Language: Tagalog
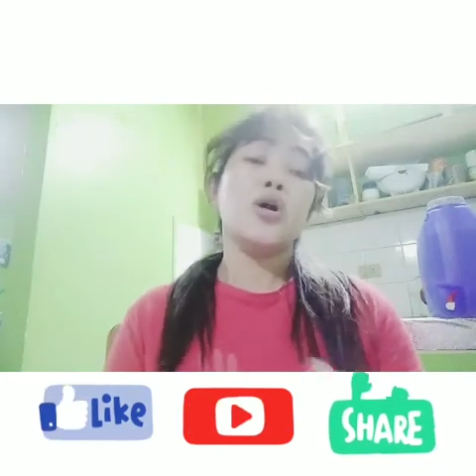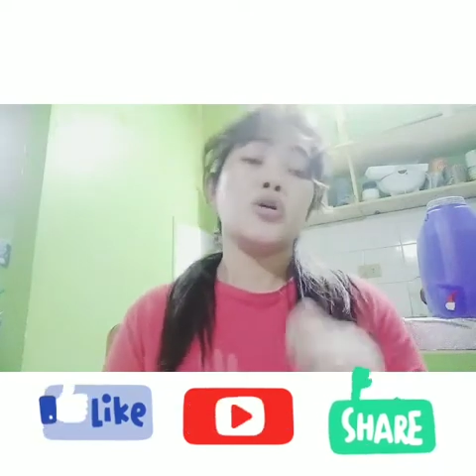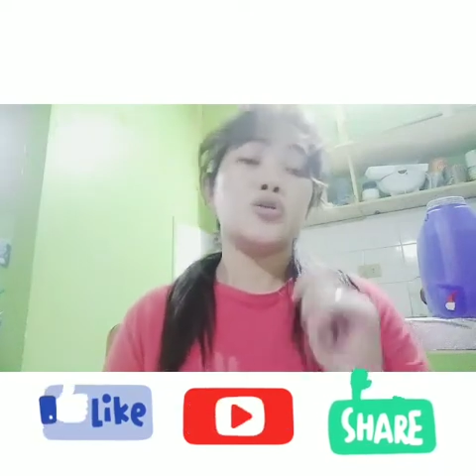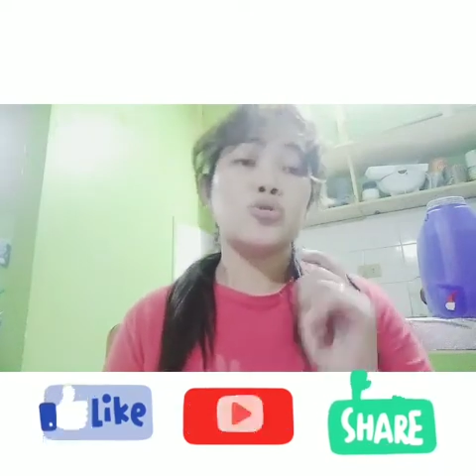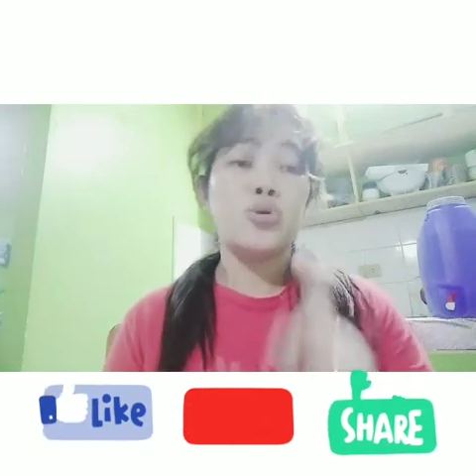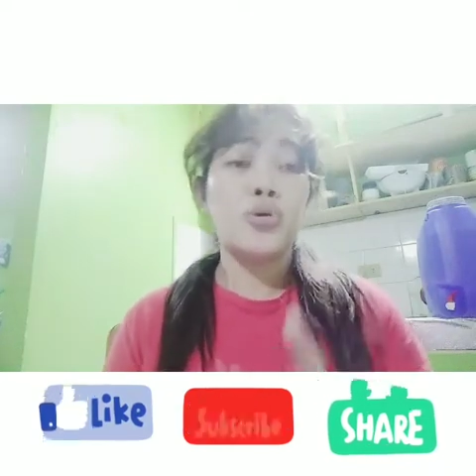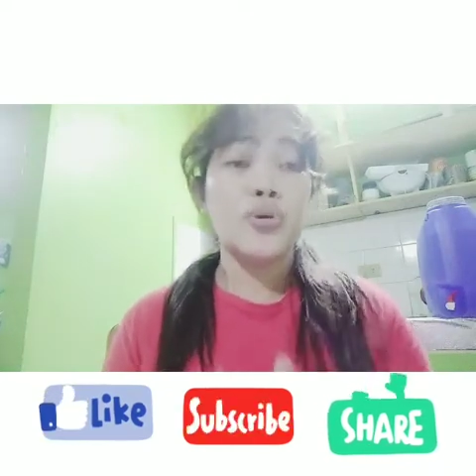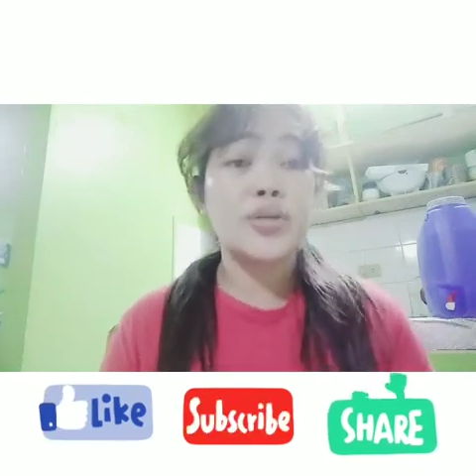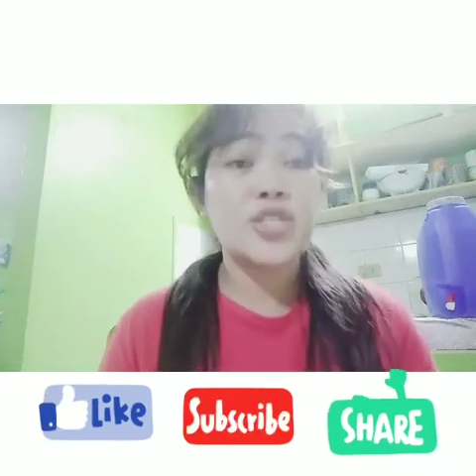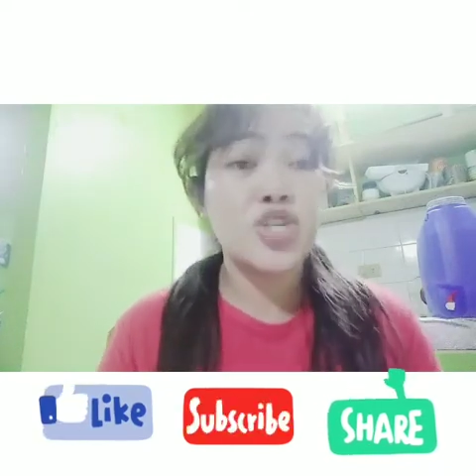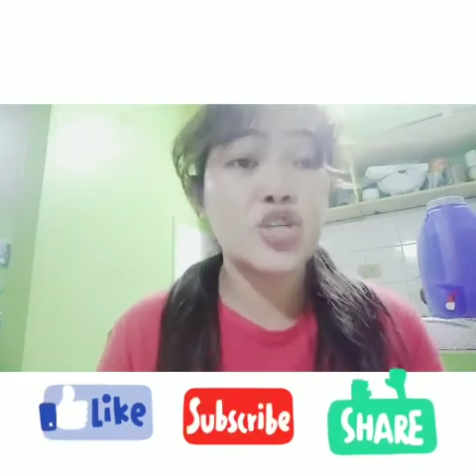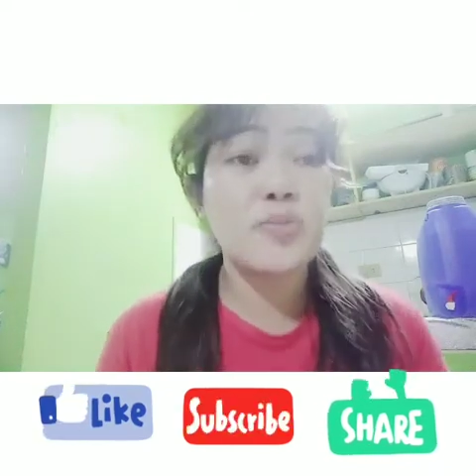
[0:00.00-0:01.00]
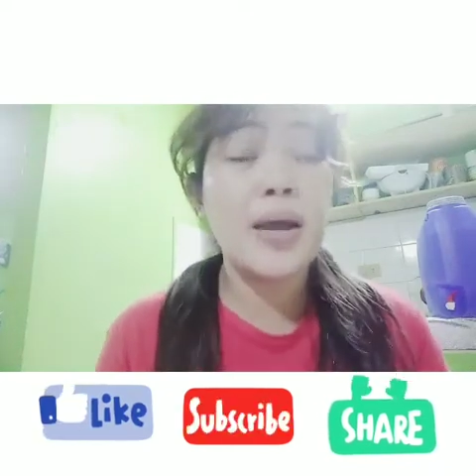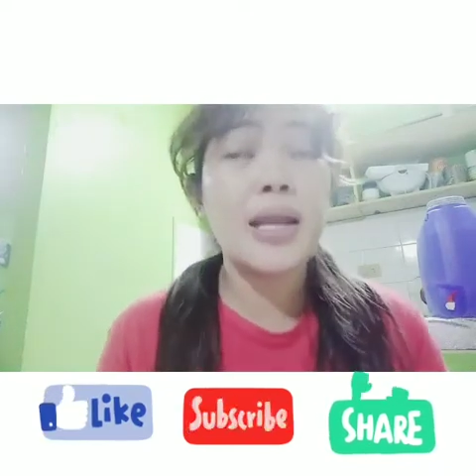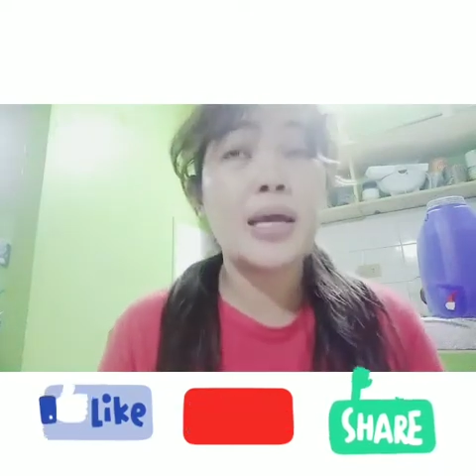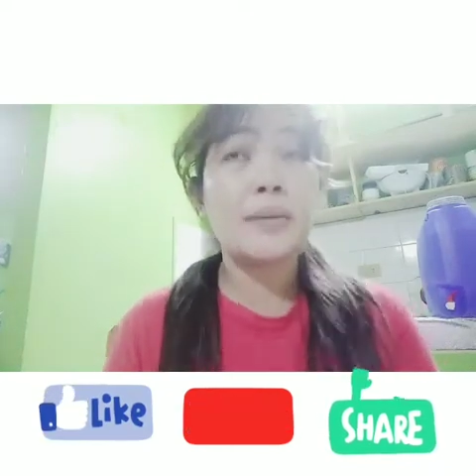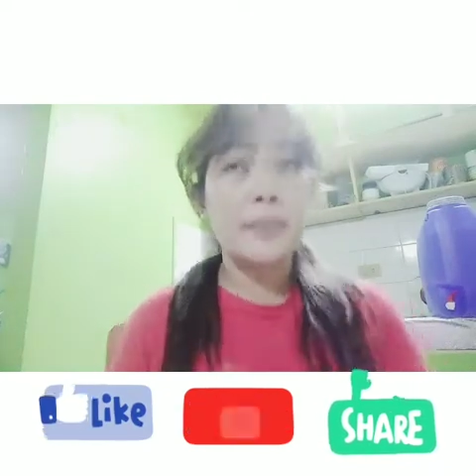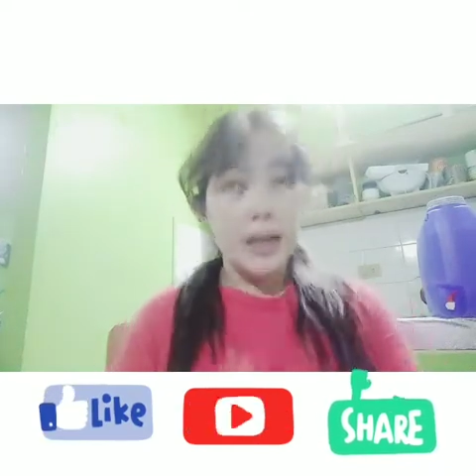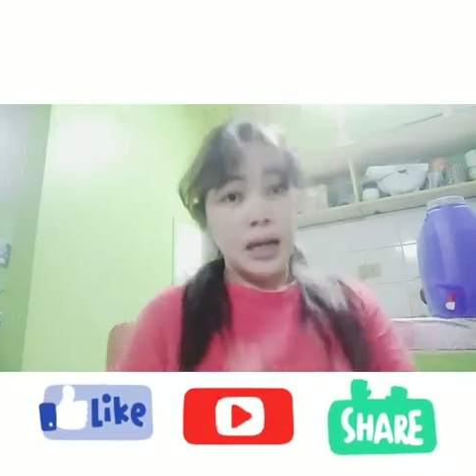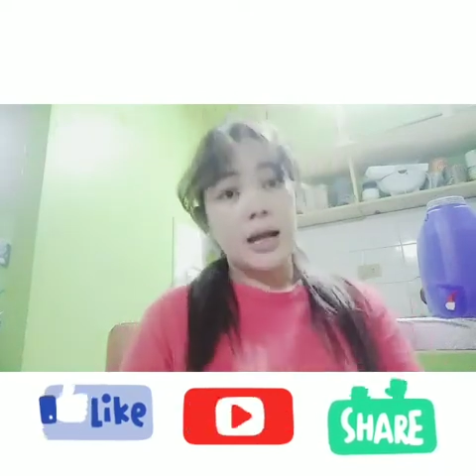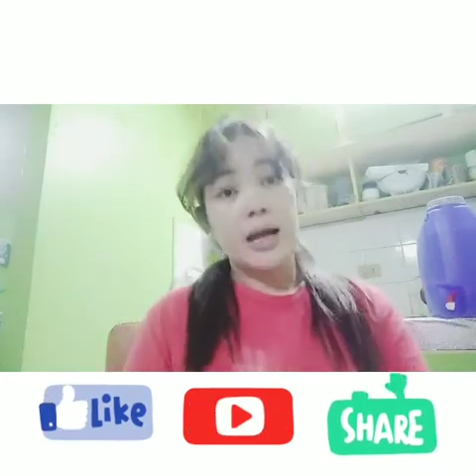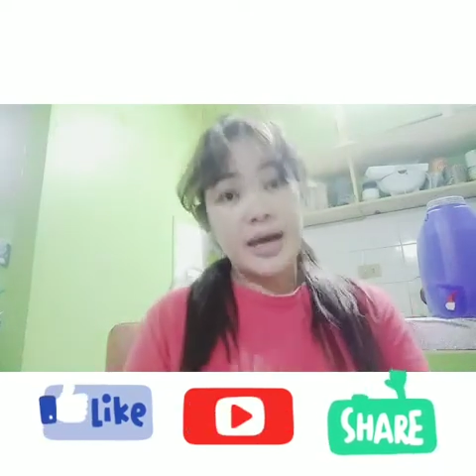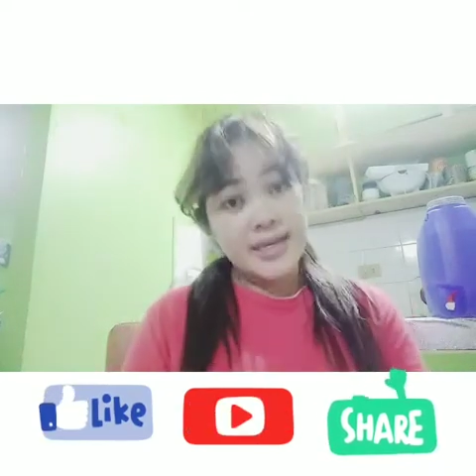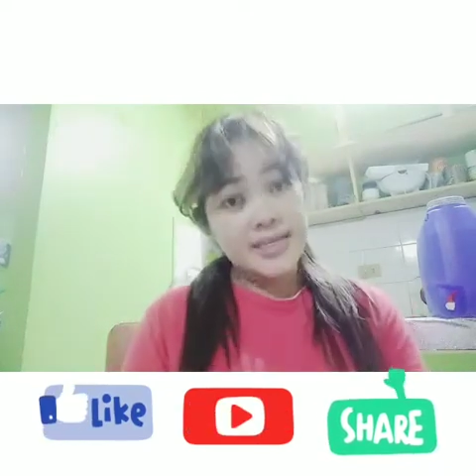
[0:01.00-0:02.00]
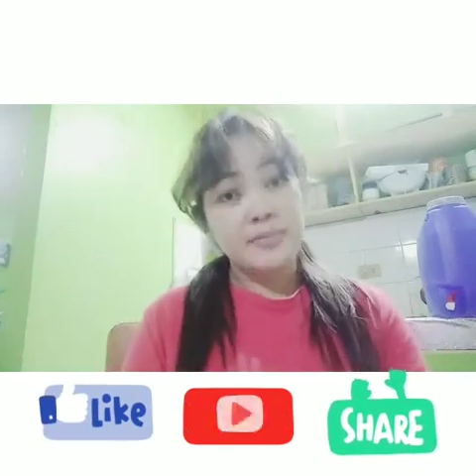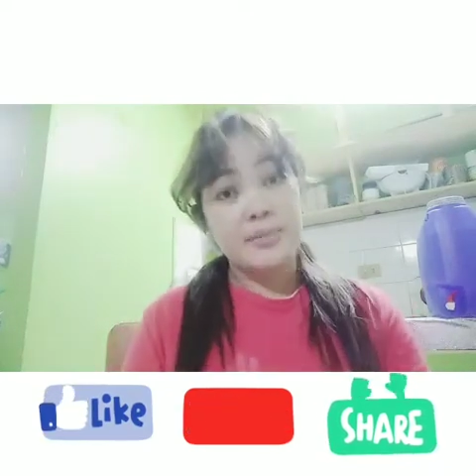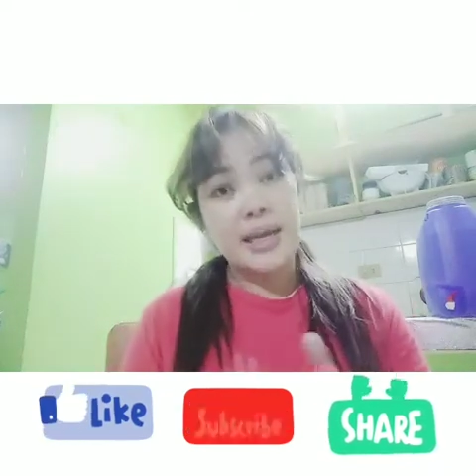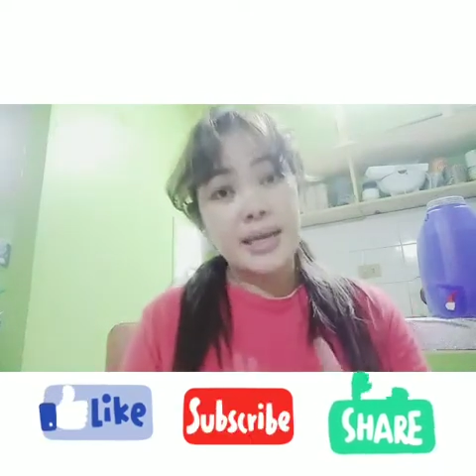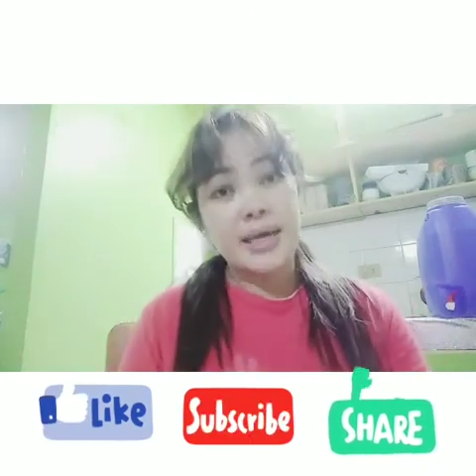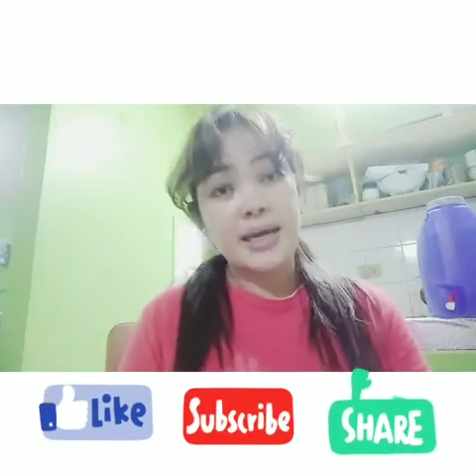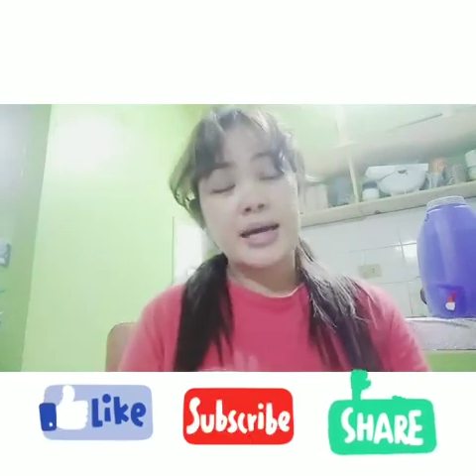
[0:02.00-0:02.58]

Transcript: So, which is mali pala guys, mali.